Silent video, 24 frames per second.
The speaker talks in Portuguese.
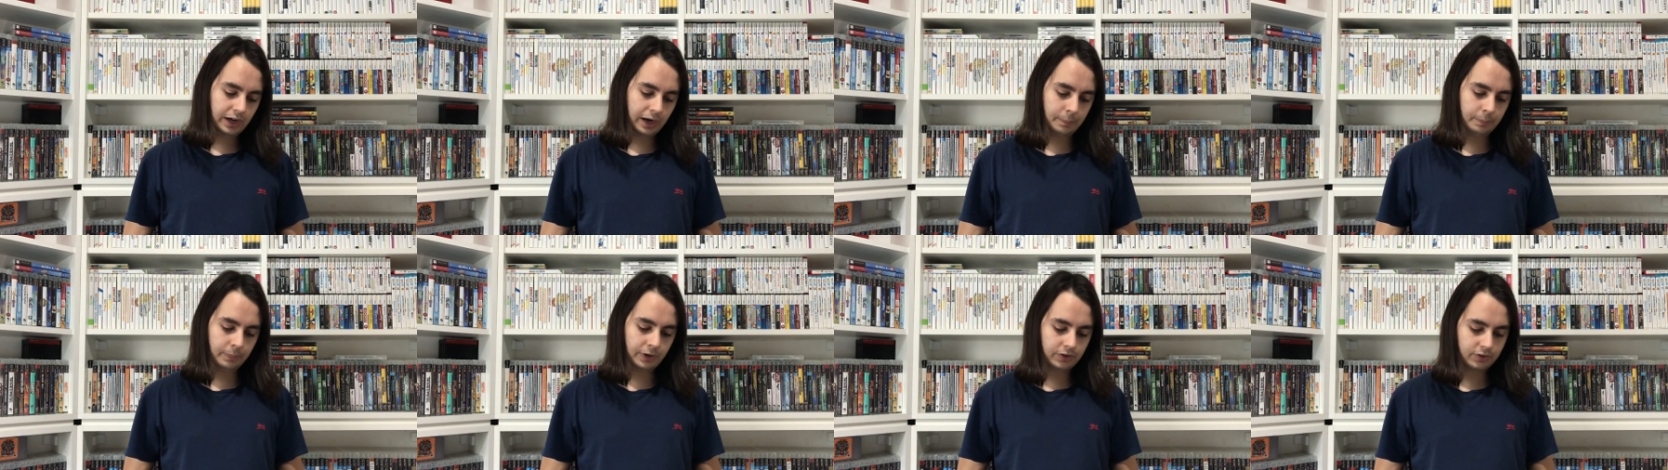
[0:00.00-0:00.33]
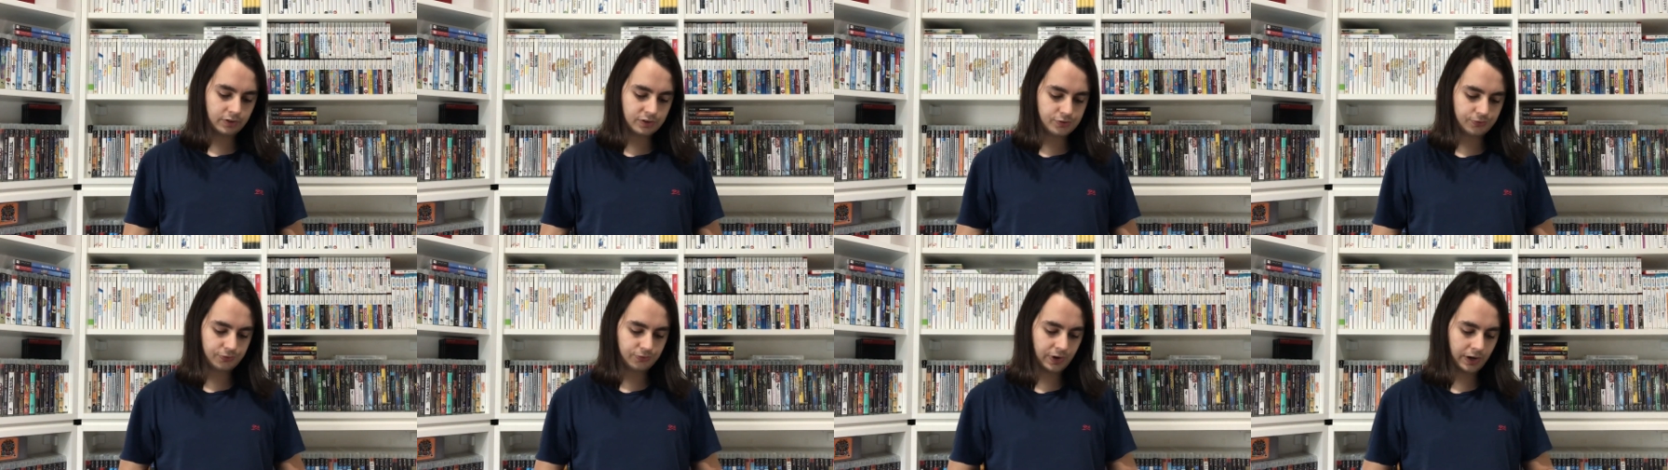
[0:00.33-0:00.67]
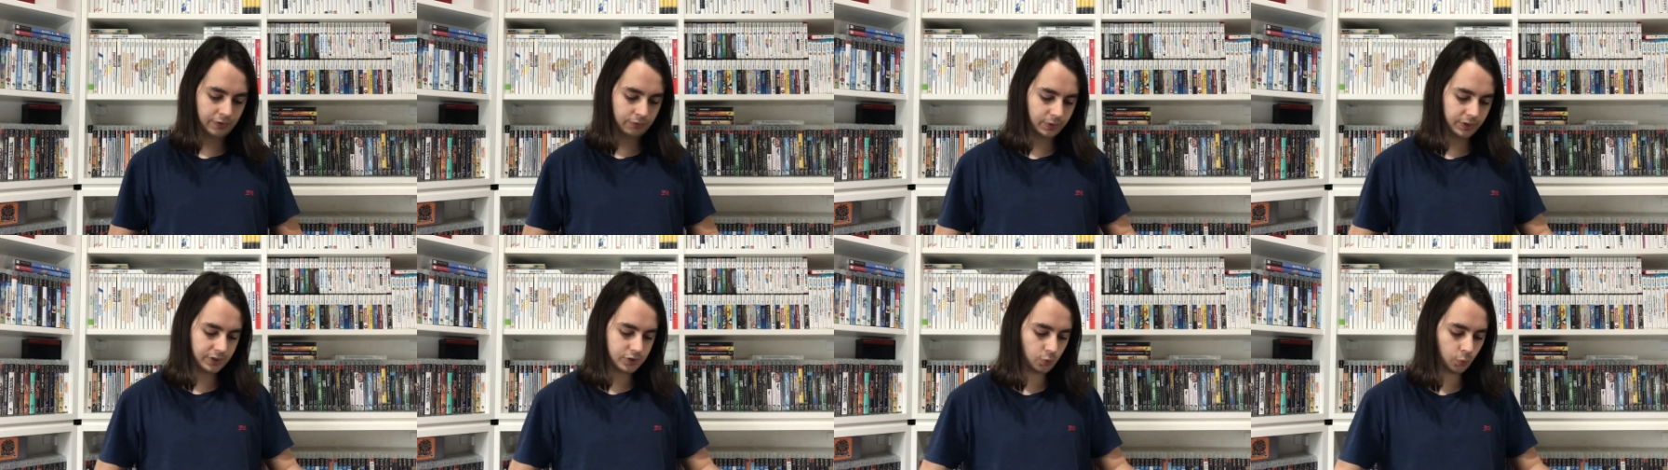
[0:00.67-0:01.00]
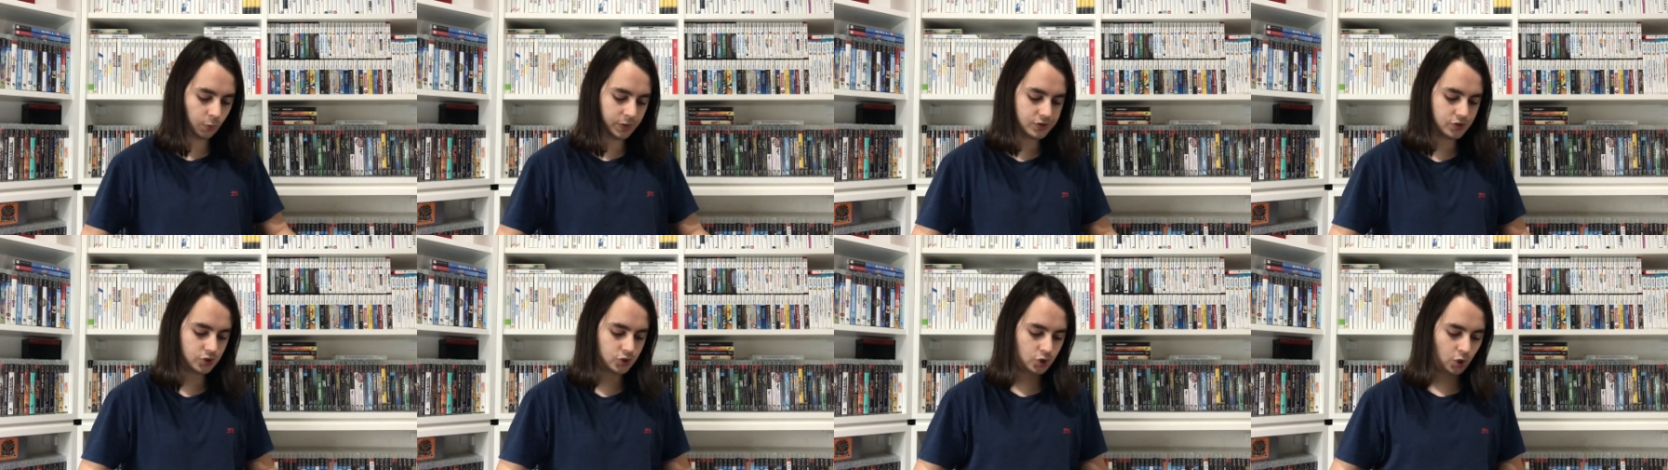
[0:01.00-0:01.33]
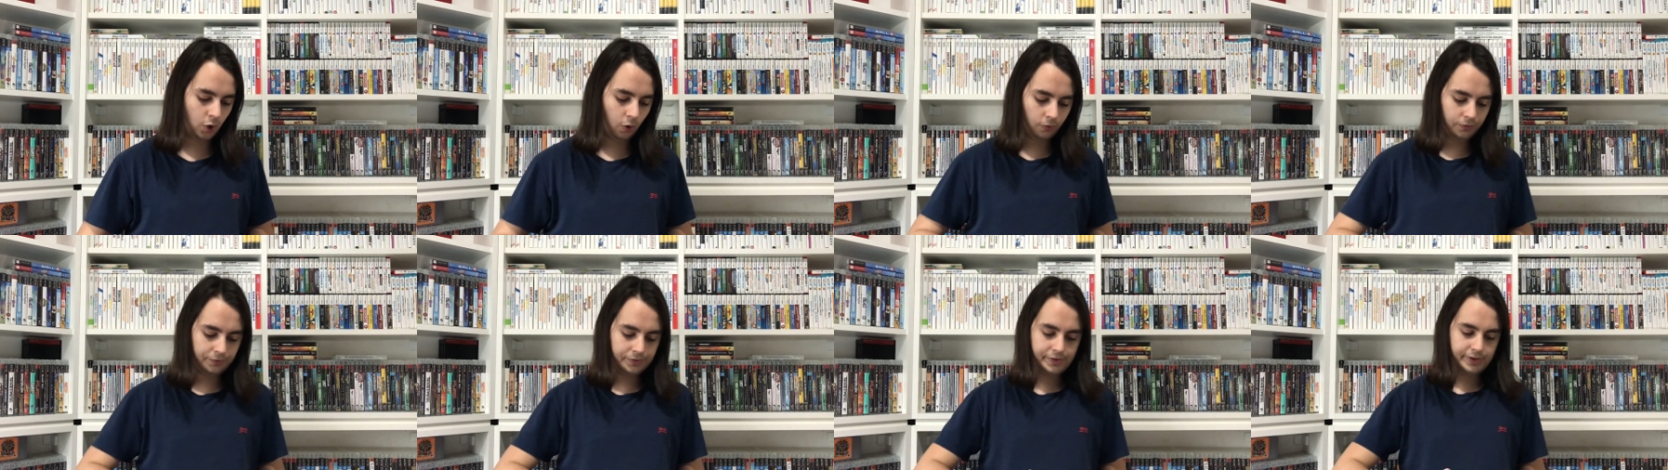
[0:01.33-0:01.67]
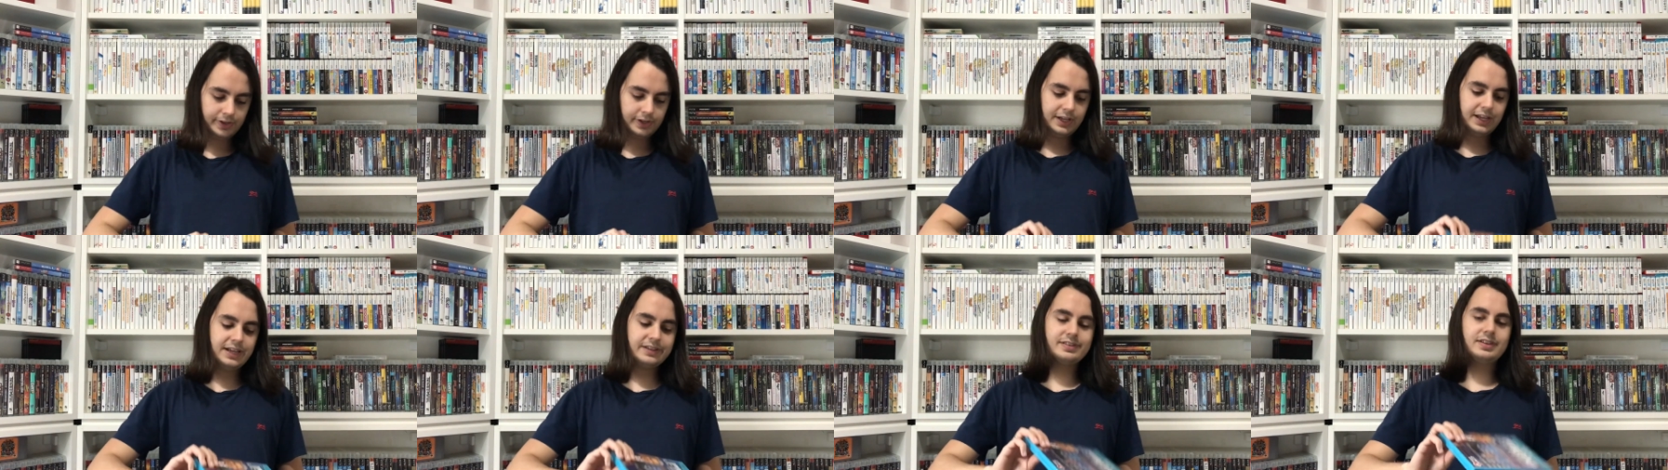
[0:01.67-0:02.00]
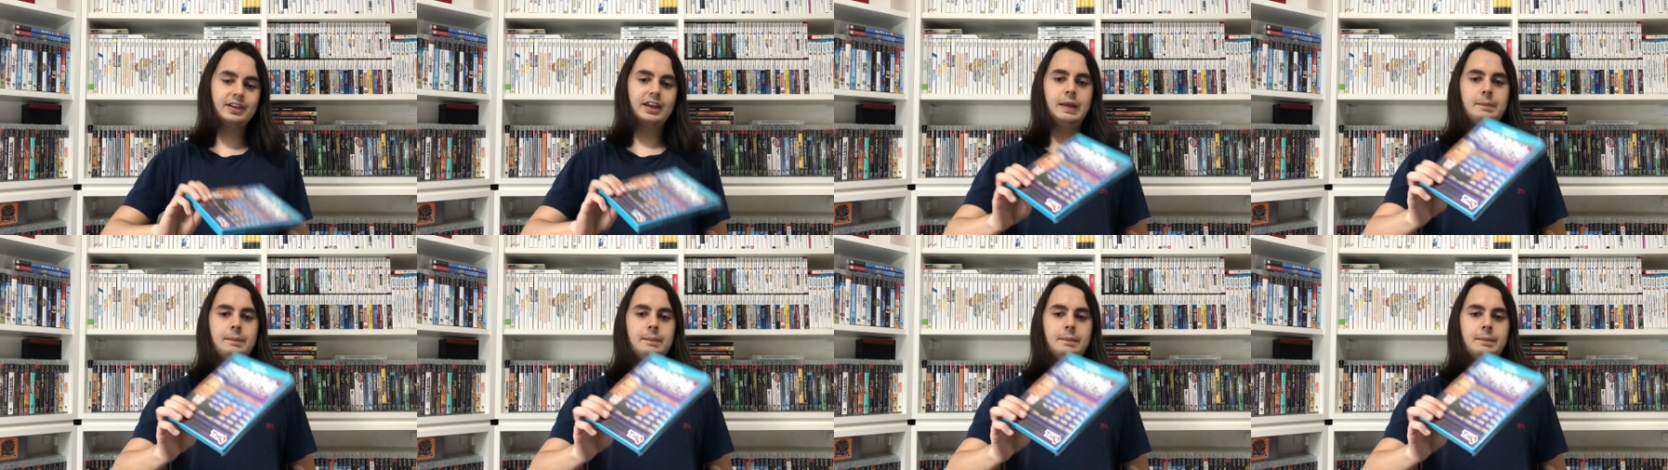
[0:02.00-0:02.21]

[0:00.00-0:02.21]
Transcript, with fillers: America's Favorite Quiz Show. Esse